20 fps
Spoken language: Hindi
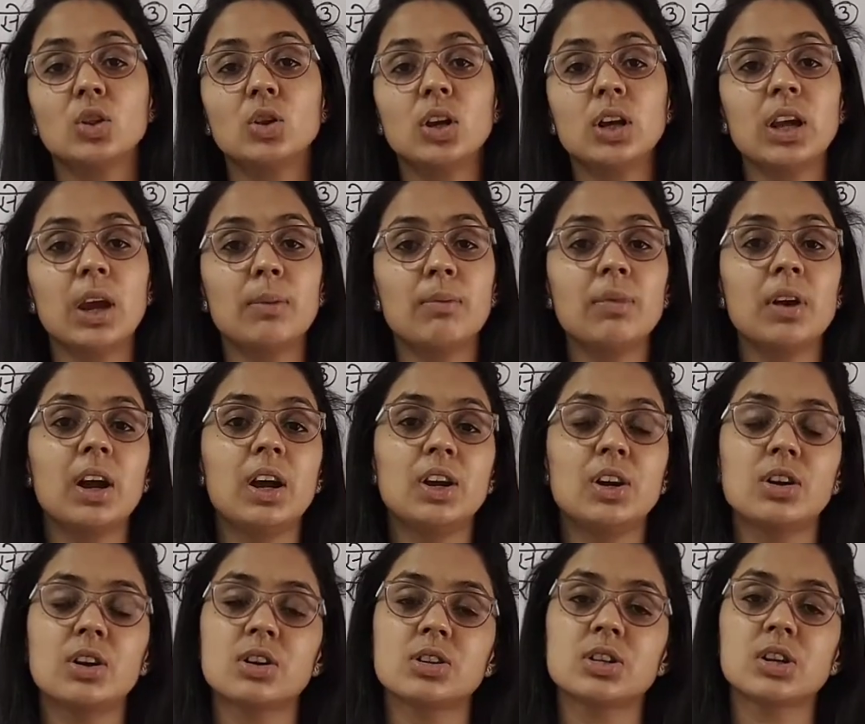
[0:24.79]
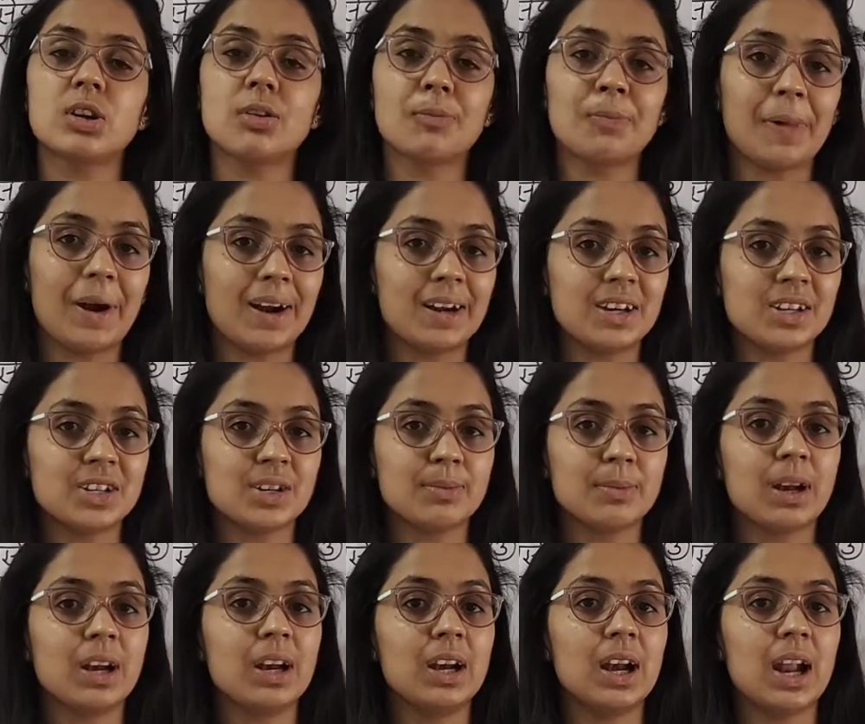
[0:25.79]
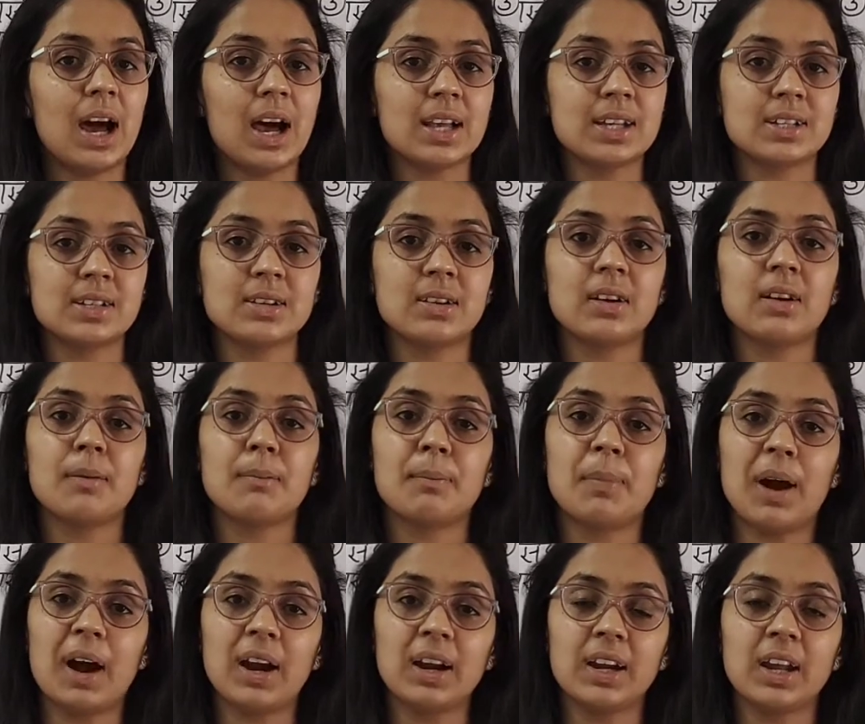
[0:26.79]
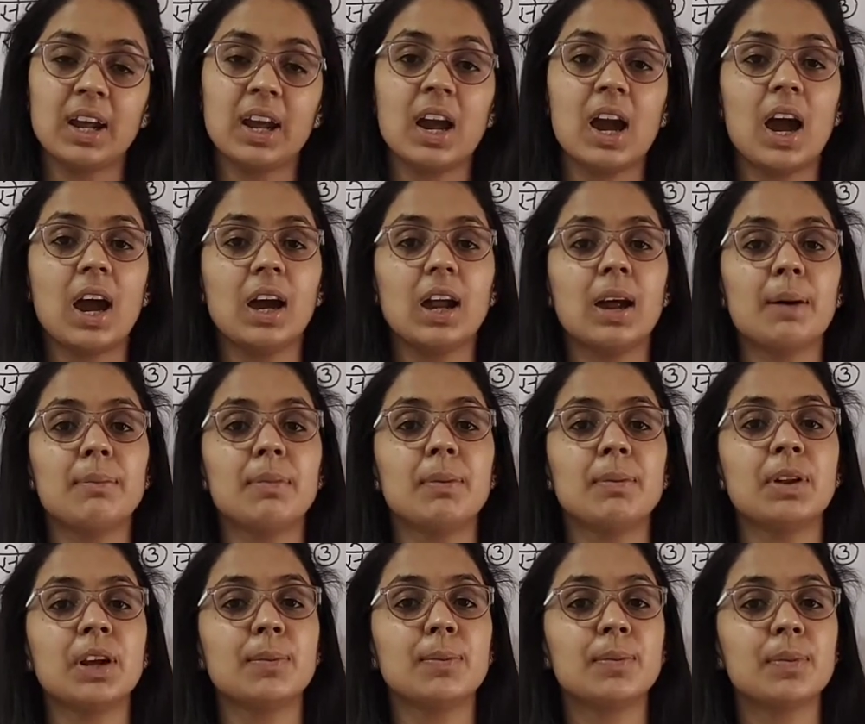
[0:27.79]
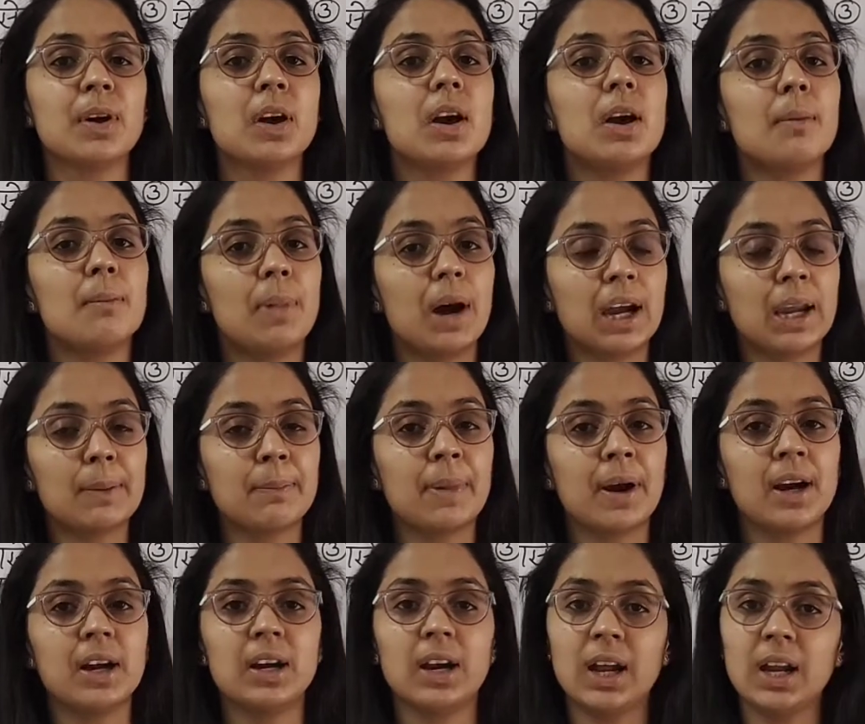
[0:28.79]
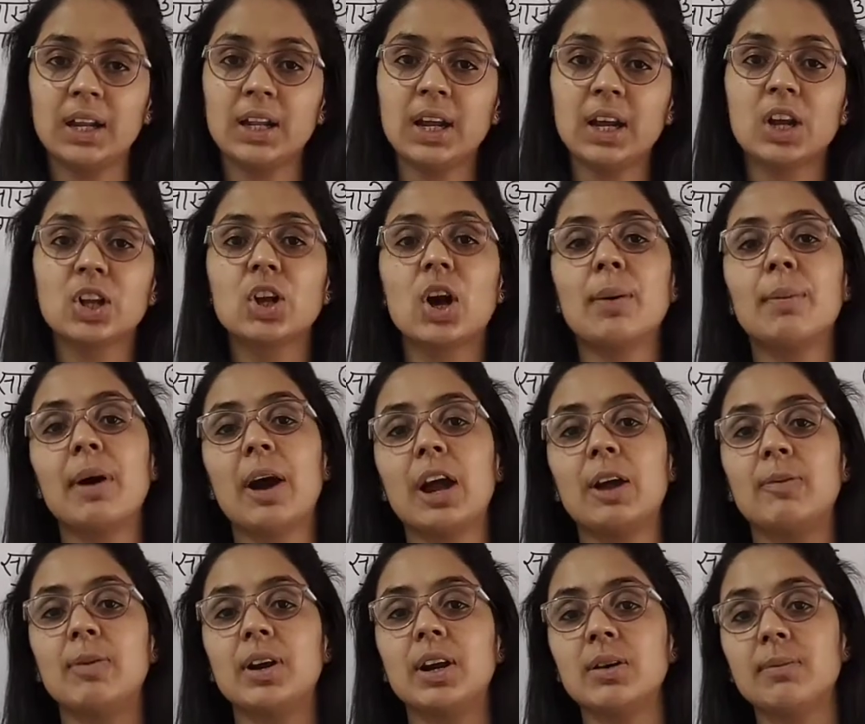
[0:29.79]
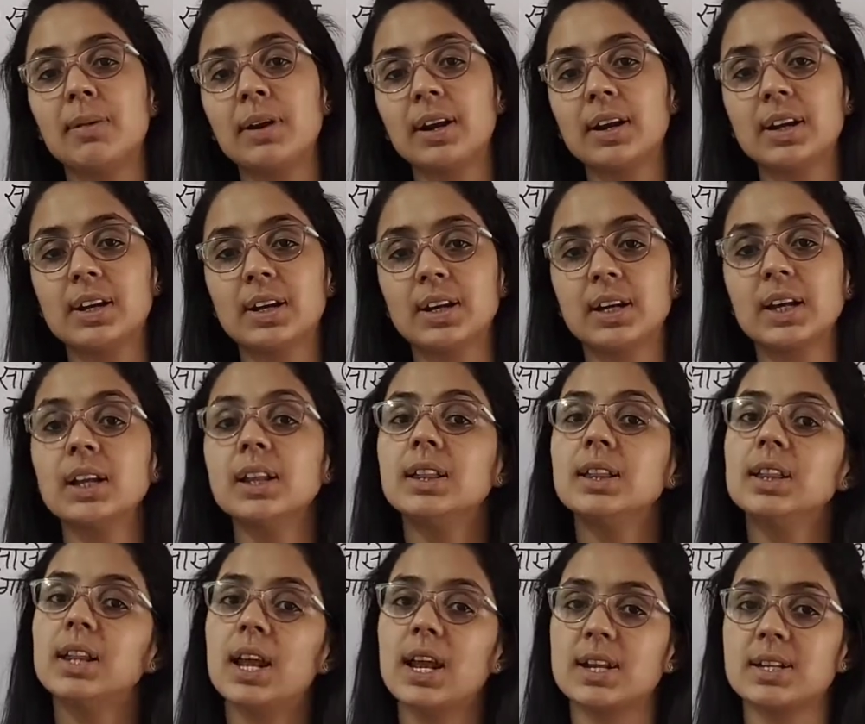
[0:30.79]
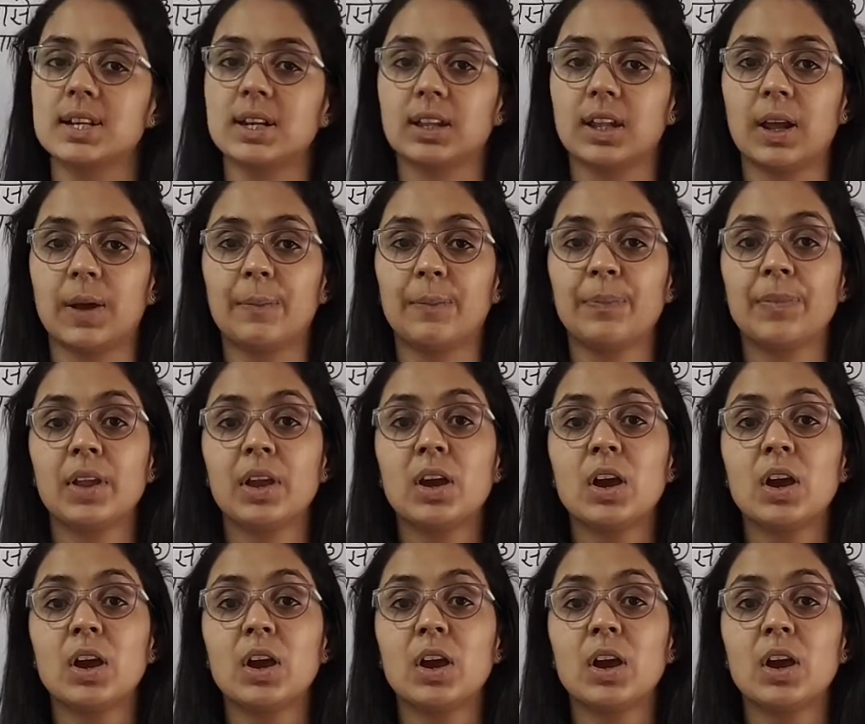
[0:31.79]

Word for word: तो ये अपना इंट्रोडक्शन ऑफ पार्टनरशिप का लास्ट पार्ट है अगर आपने अभी तक बाकी पार्ट नहीं देखे तो आप आई बटन पर क्लिक करके देख सकते हैं